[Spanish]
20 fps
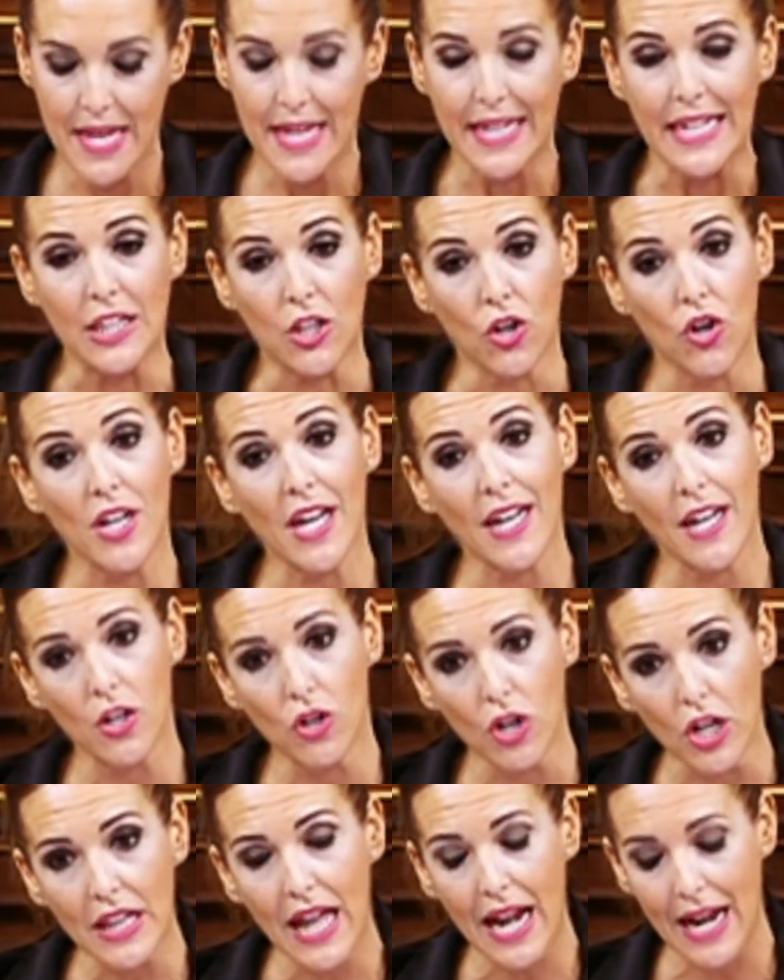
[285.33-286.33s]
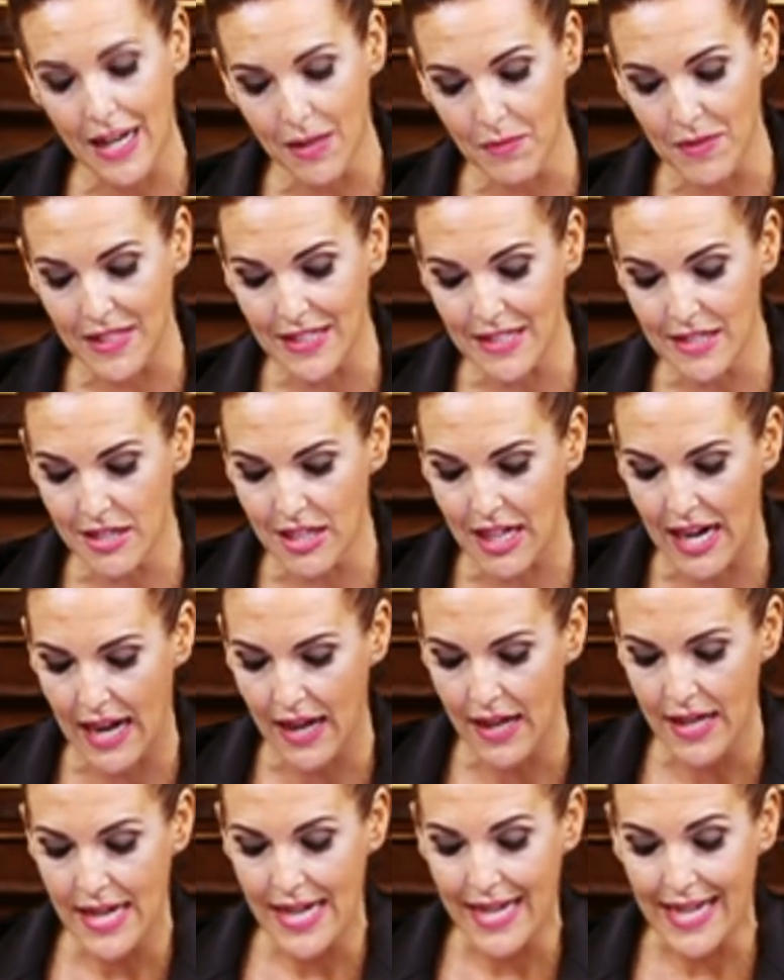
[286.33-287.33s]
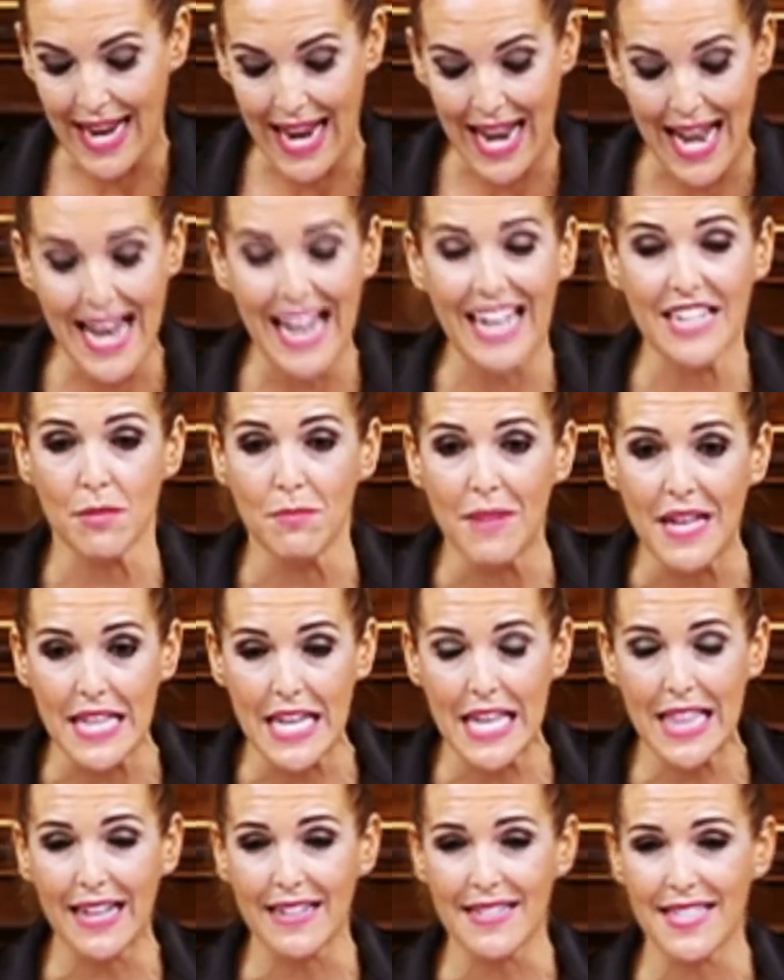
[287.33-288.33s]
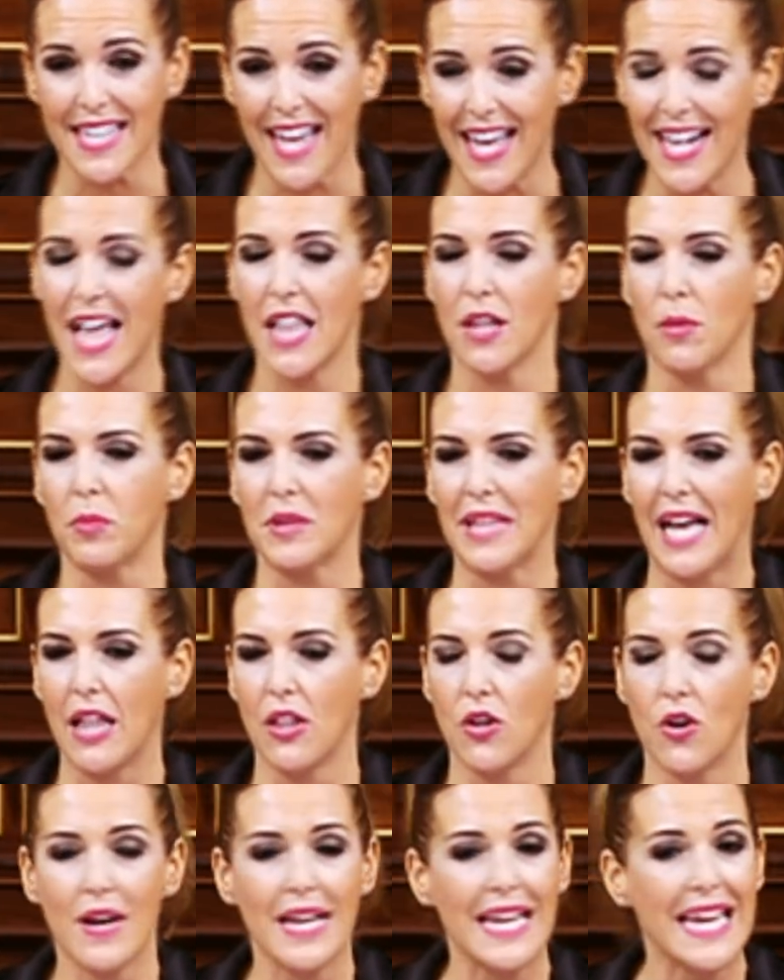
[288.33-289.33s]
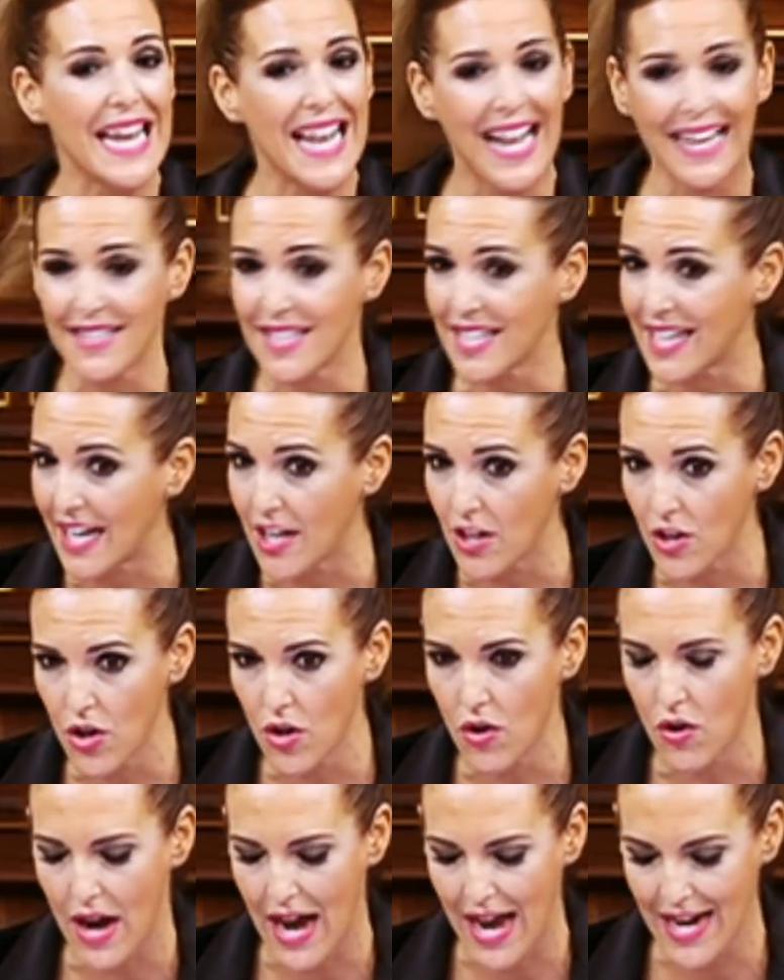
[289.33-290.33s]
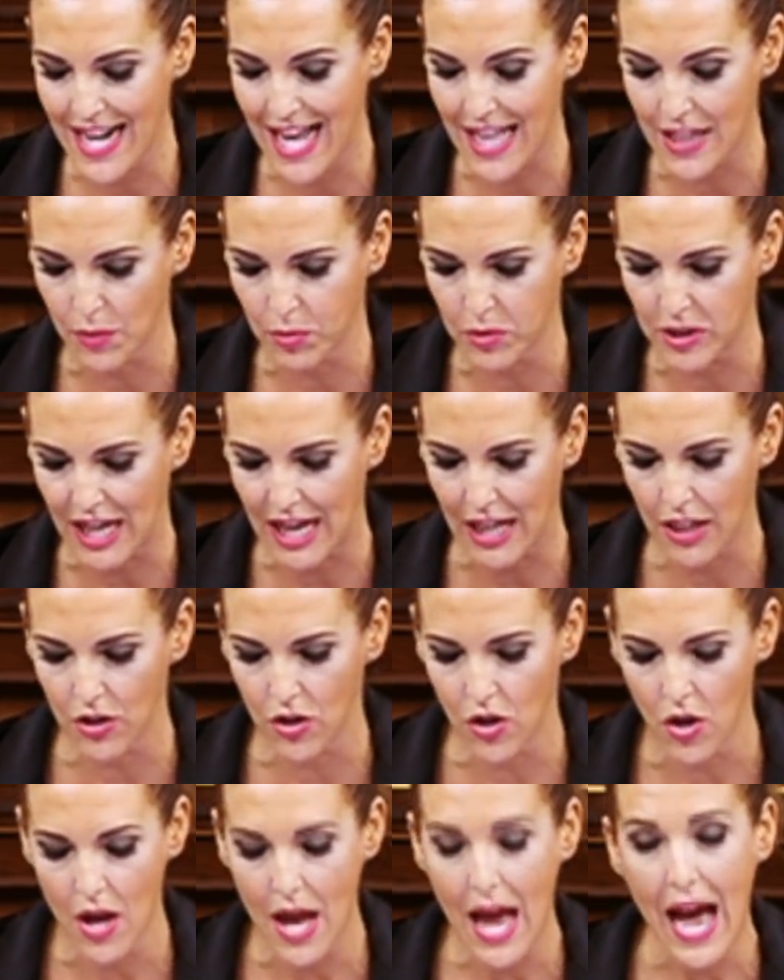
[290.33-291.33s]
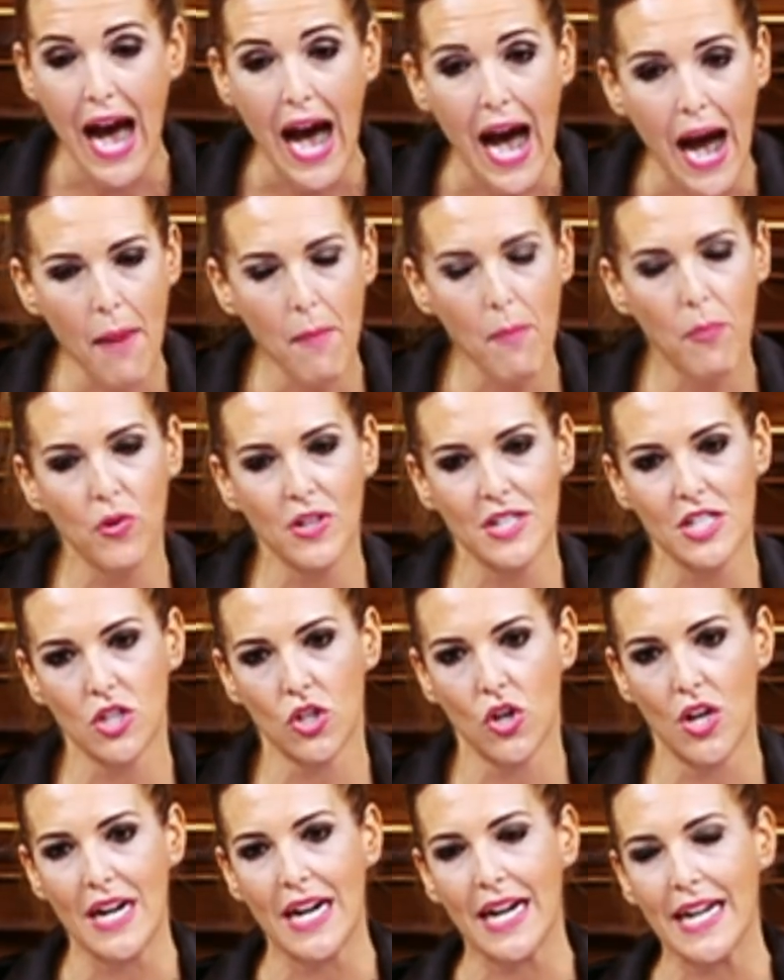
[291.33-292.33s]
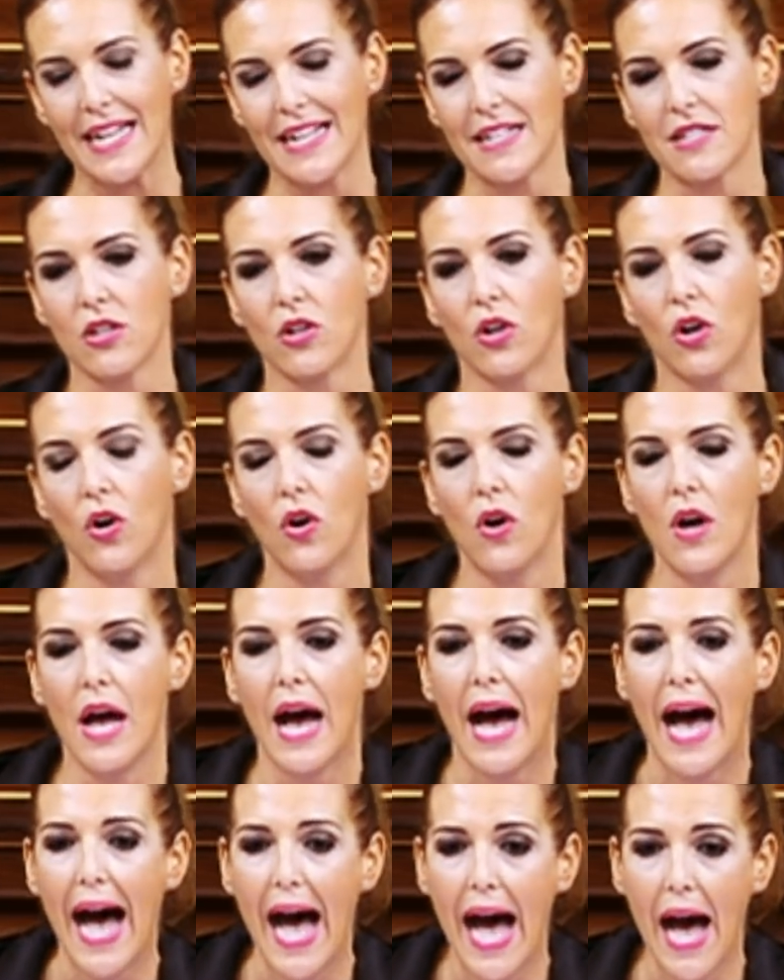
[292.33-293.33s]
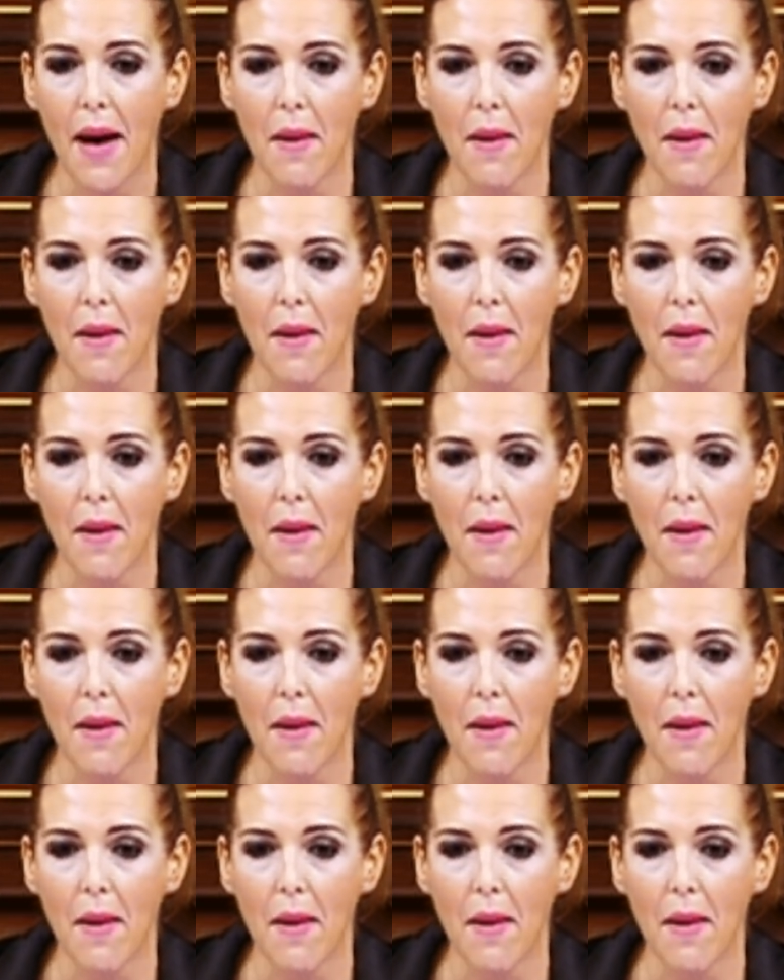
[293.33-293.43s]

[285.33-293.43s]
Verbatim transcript: Y tengo que recordarle, ministra, que las medidas que han adoptado y las que no han adoptado han puesto puesto en riesgo a